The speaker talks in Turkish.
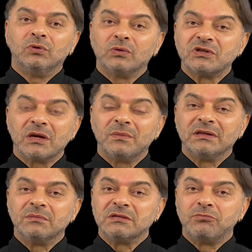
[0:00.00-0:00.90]

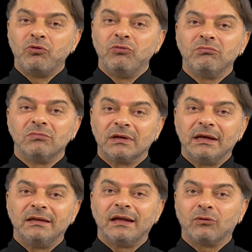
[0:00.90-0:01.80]
ulaşamadığımız bölüm
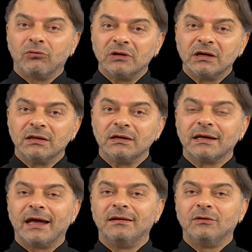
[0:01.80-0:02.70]
yeniden onarılır,
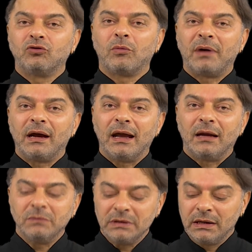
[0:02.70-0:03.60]
kendini toparlar
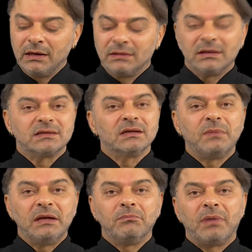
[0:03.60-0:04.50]
mı?
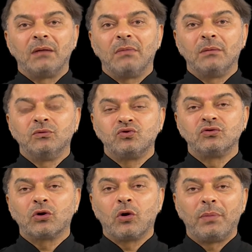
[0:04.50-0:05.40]
Nasıl benim parmağımın
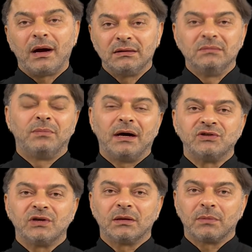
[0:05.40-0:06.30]
ucunda kopardığım
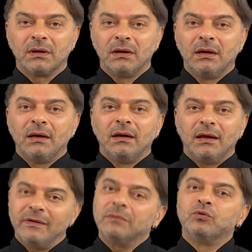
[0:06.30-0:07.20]
parça gibi.
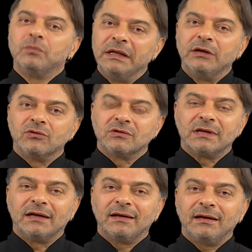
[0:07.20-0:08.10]
Evet bunu biliyoruz
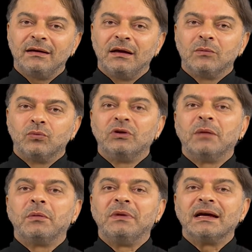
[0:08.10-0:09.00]
zaten. Bunu
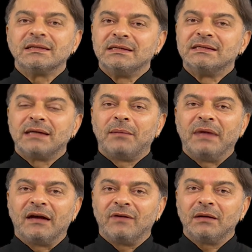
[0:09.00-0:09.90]
yapabilen
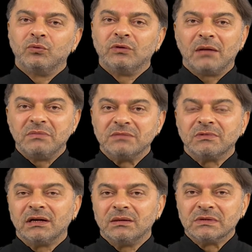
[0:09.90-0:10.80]
sistemler var. Bunlar
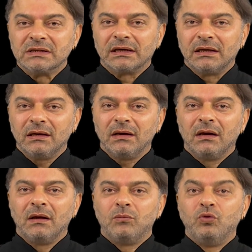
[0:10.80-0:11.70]
bizim kanımızdaki
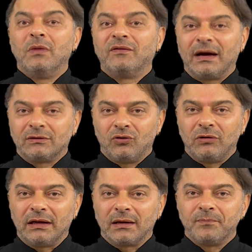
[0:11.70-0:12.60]
büyüme
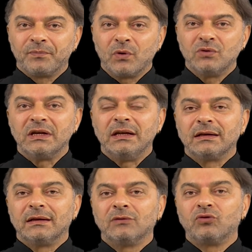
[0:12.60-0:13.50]
faktörleri.
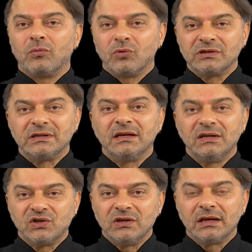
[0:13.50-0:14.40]
Özellikle de trombositlerin
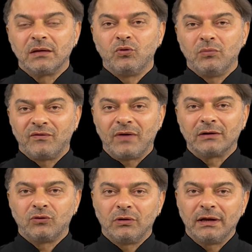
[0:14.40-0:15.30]
içindeki büyüme
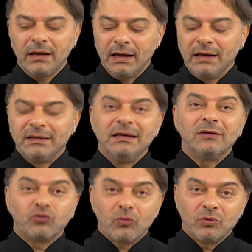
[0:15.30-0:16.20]
faktörleri.
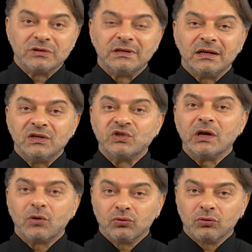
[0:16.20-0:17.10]
Niye trombositlerin
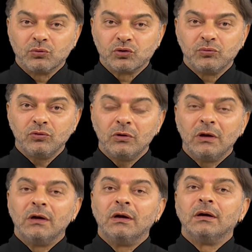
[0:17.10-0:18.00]
içine konulmuş bu?
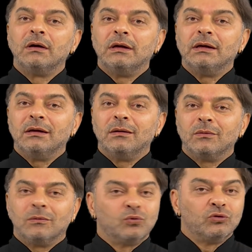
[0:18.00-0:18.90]
Ee,
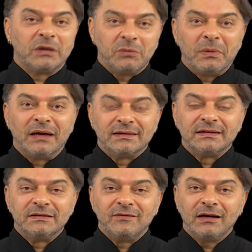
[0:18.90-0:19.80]
bunun da bir
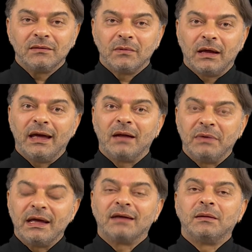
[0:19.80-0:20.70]
mantığı var. Eğer
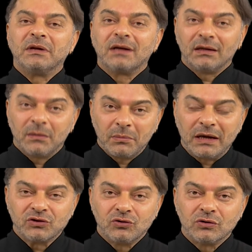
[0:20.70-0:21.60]
bir yerde bir kanama
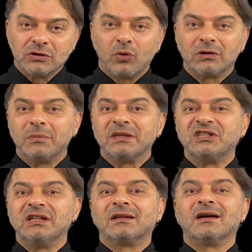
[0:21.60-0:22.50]
başlıyorsa orada bir
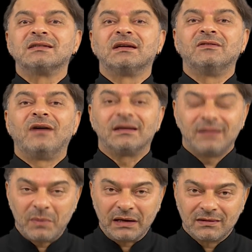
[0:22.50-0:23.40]
cilt hasarı var
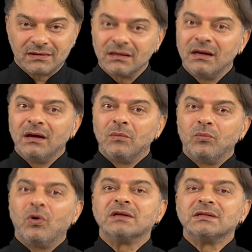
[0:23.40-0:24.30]
demektir.
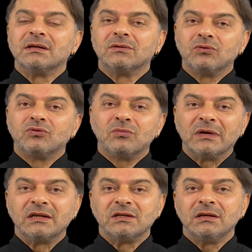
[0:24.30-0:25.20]
Bu hasarı
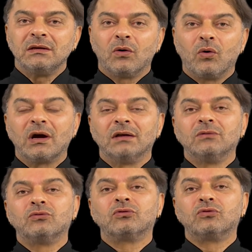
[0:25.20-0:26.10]
durdurmak için o
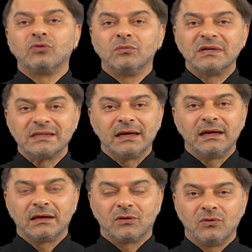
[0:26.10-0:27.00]
kanın durdurulması
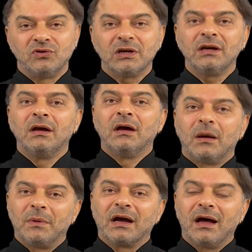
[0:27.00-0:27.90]
gerekir önce.
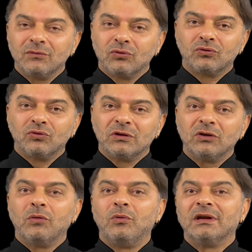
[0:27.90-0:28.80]
Makan durduğunda
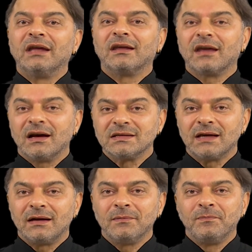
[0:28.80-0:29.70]
da o bölgedeki
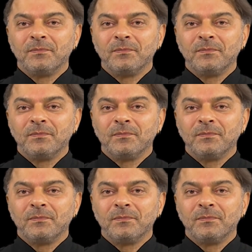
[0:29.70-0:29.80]
hasar